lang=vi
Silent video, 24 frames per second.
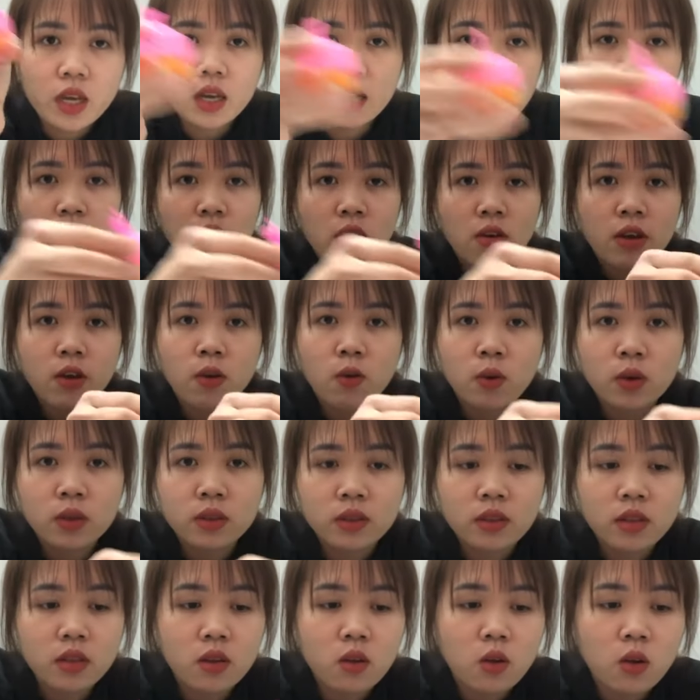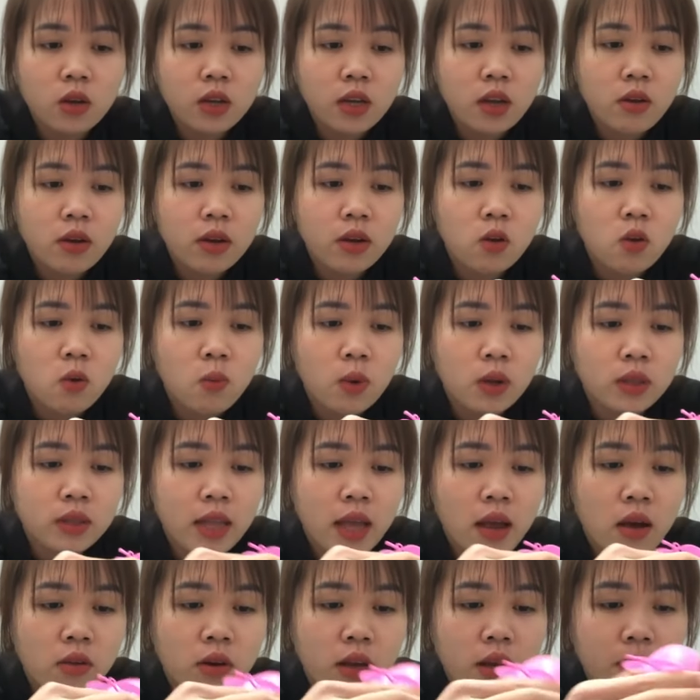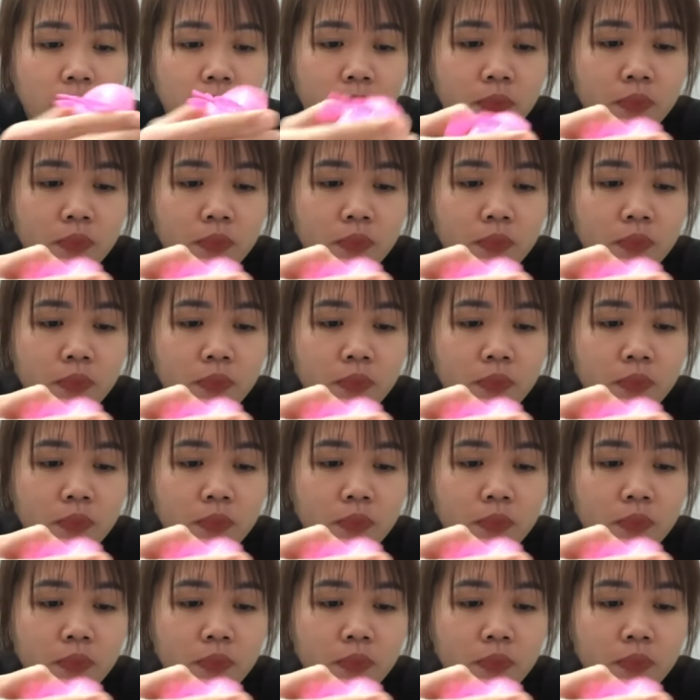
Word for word: kẹo hình quả kẹo hình hộp quả táo này